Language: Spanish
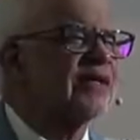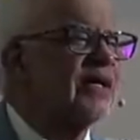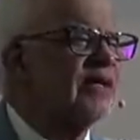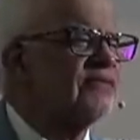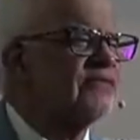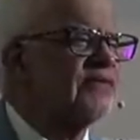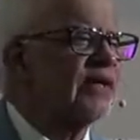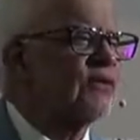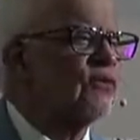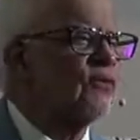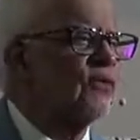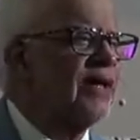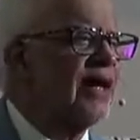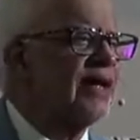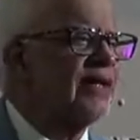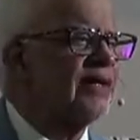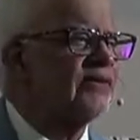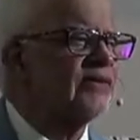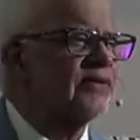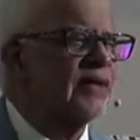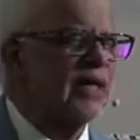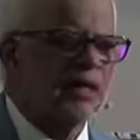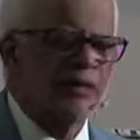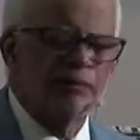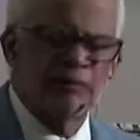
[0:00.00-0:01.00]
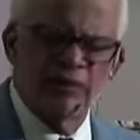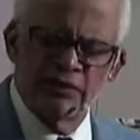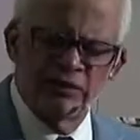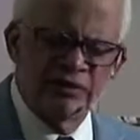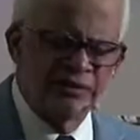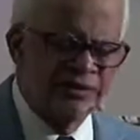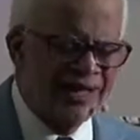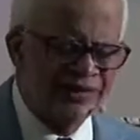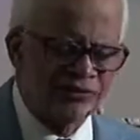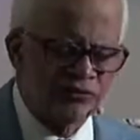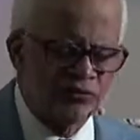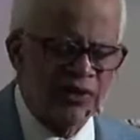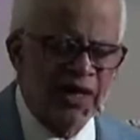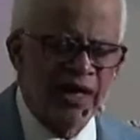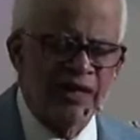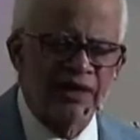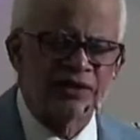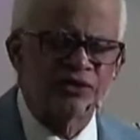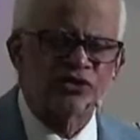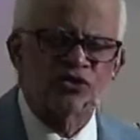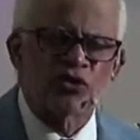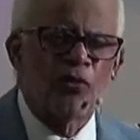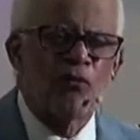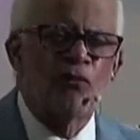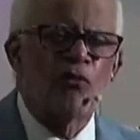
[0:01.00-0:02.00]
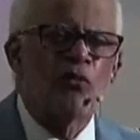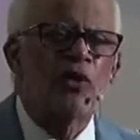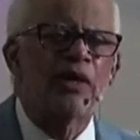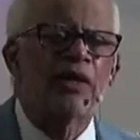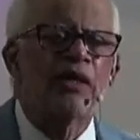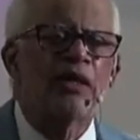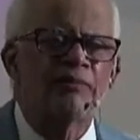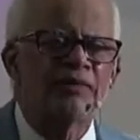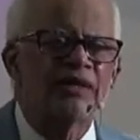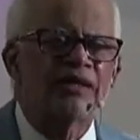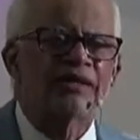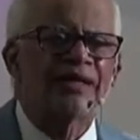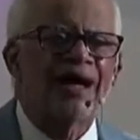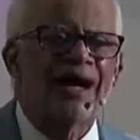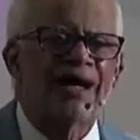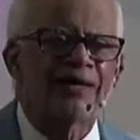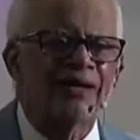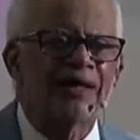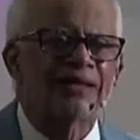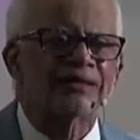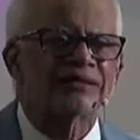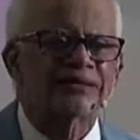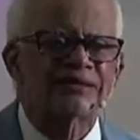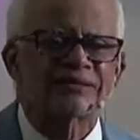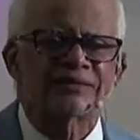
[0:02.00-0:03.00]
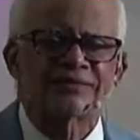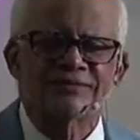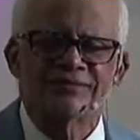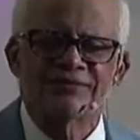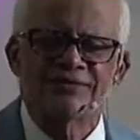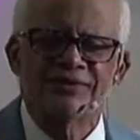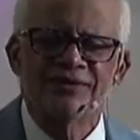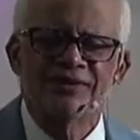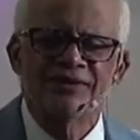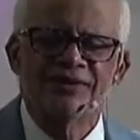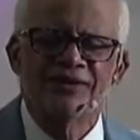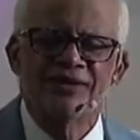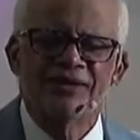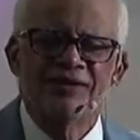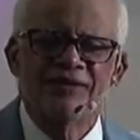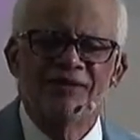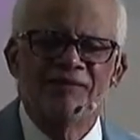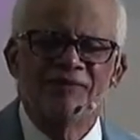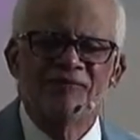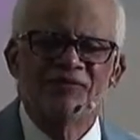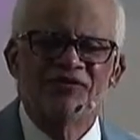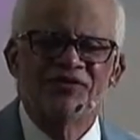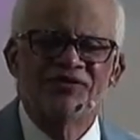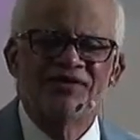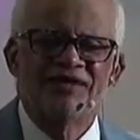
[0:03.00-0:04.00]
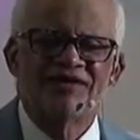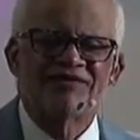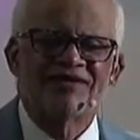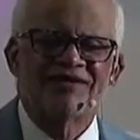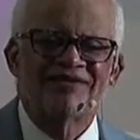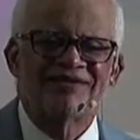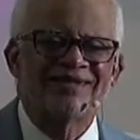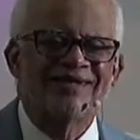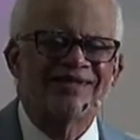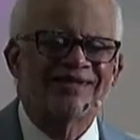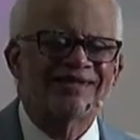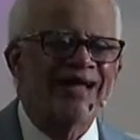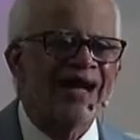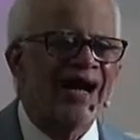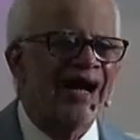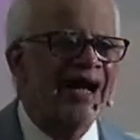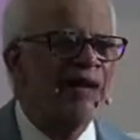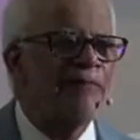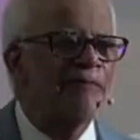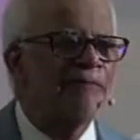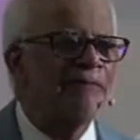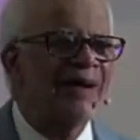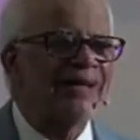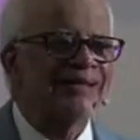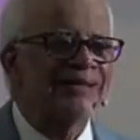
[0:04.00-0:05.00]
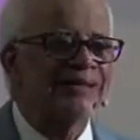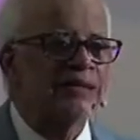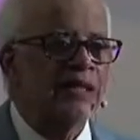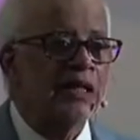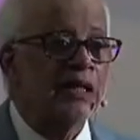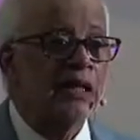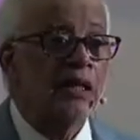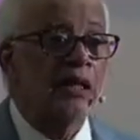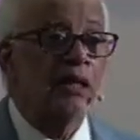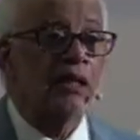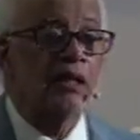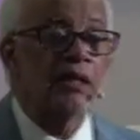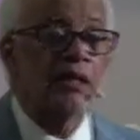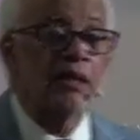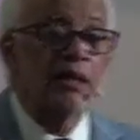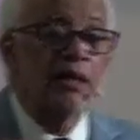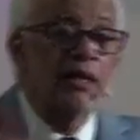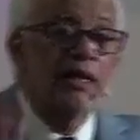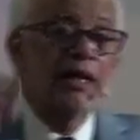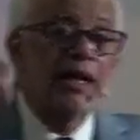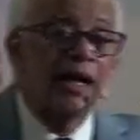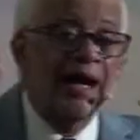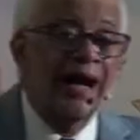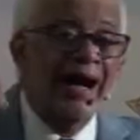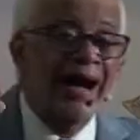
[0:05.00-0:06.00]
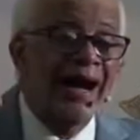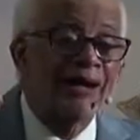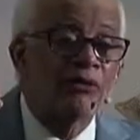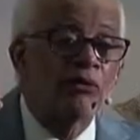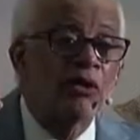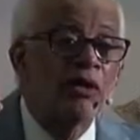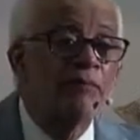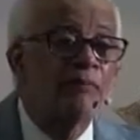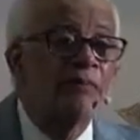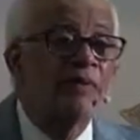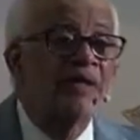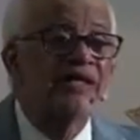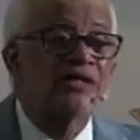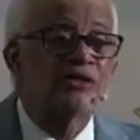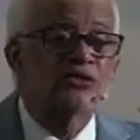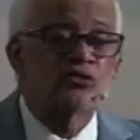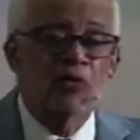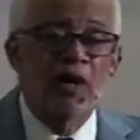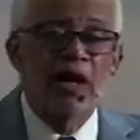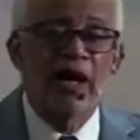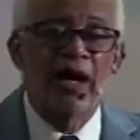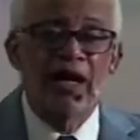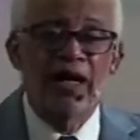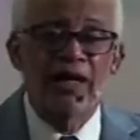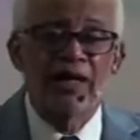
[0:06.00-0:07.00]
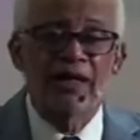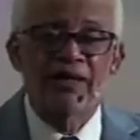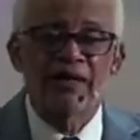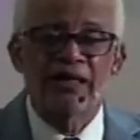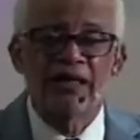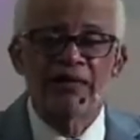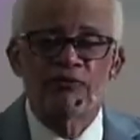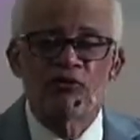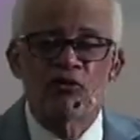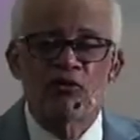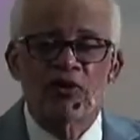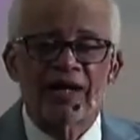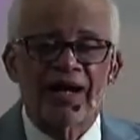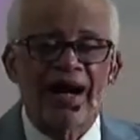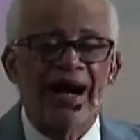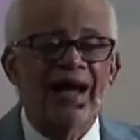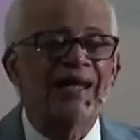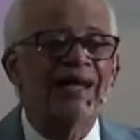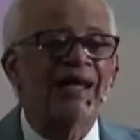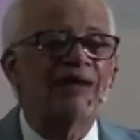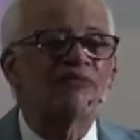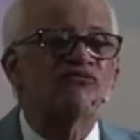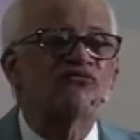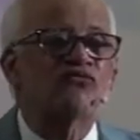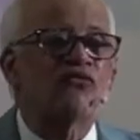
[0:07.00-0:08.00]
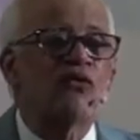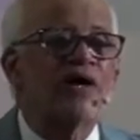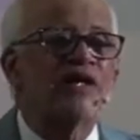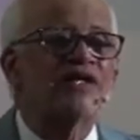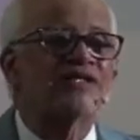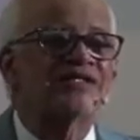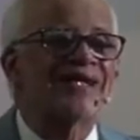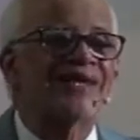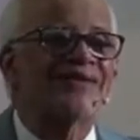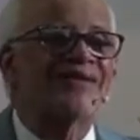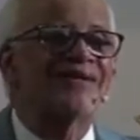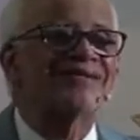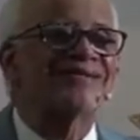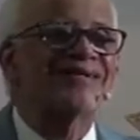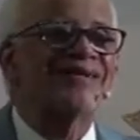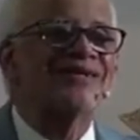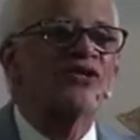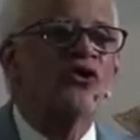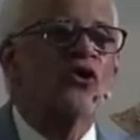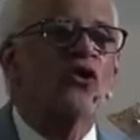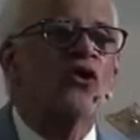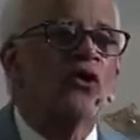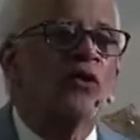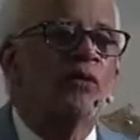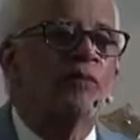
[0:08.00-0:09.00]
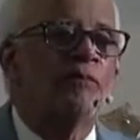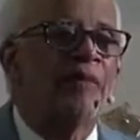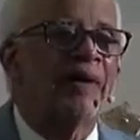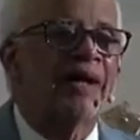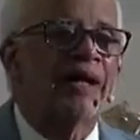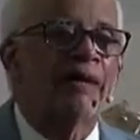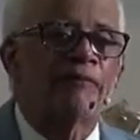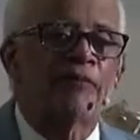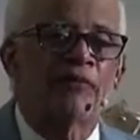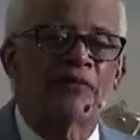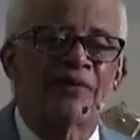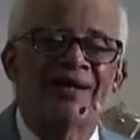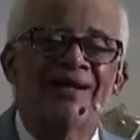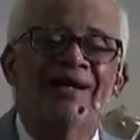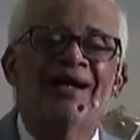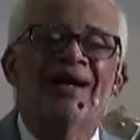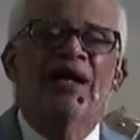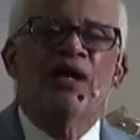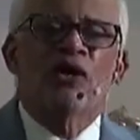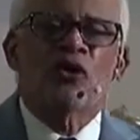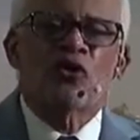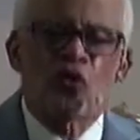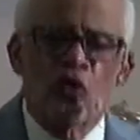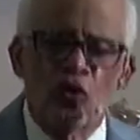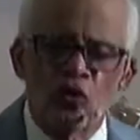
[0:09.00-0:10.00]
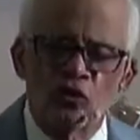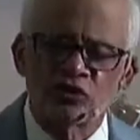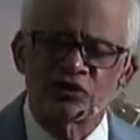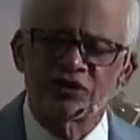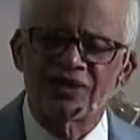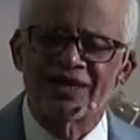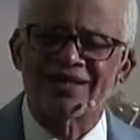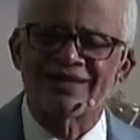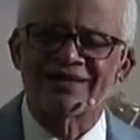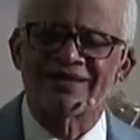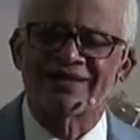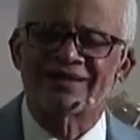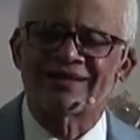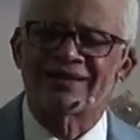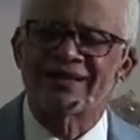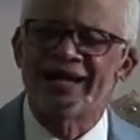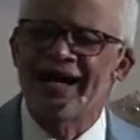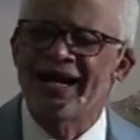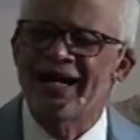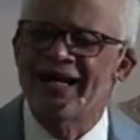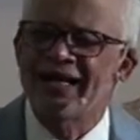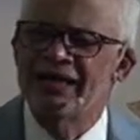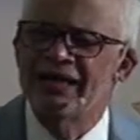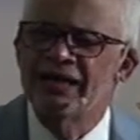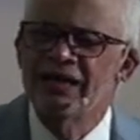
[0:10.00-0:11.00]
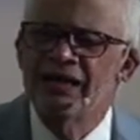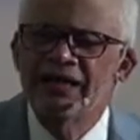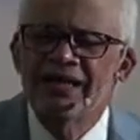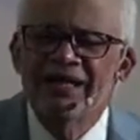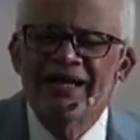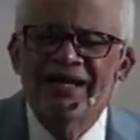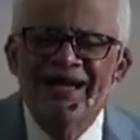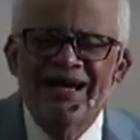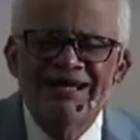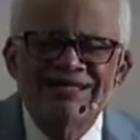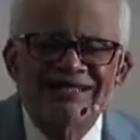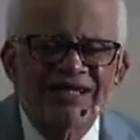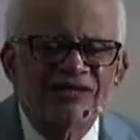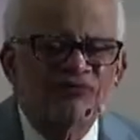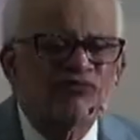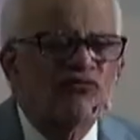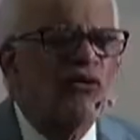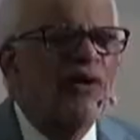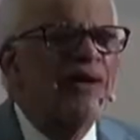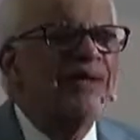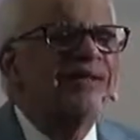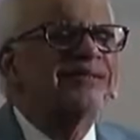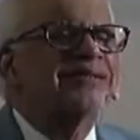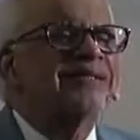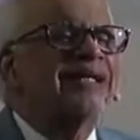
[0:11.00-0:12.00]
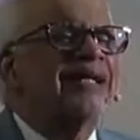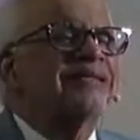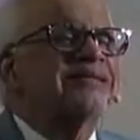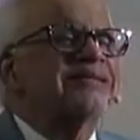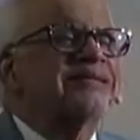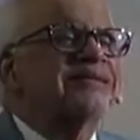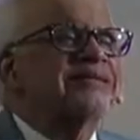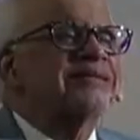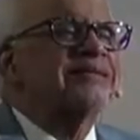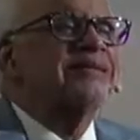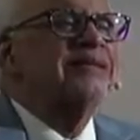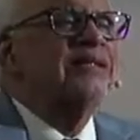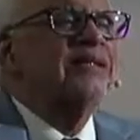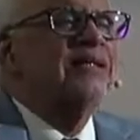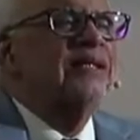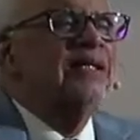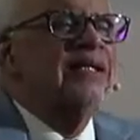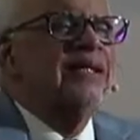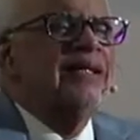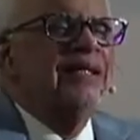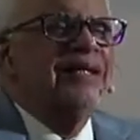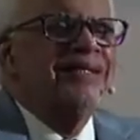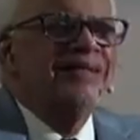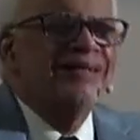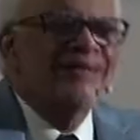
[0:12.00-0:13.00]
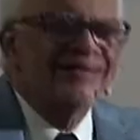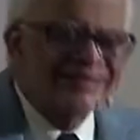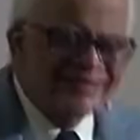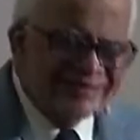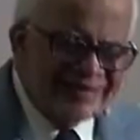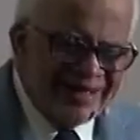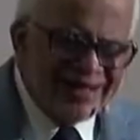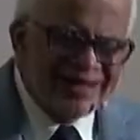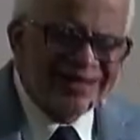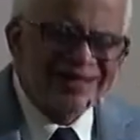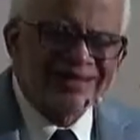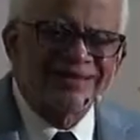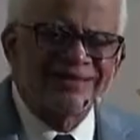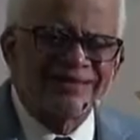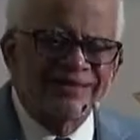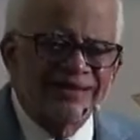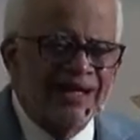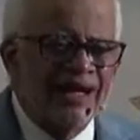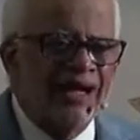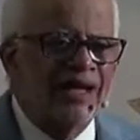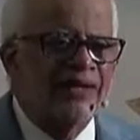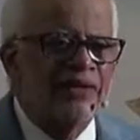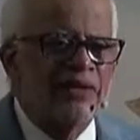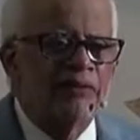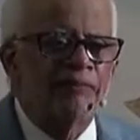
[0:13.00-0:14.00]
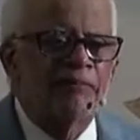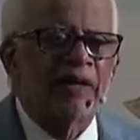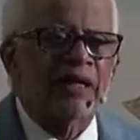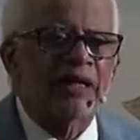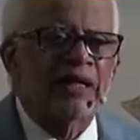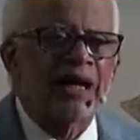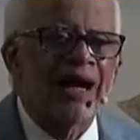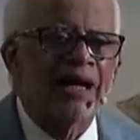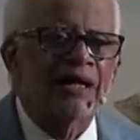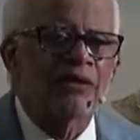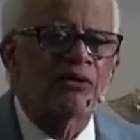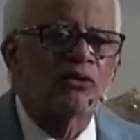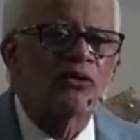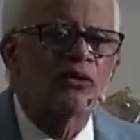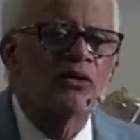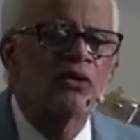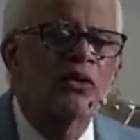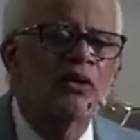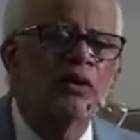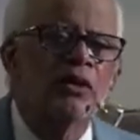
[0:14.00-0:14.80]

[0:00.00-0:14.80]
eh, seculares eh, naturales son muy limitadas. Necesita expandir a lo espiritual y buscar la fuerza del Señor para poder contrarrestar esas fuerzas internas del pecado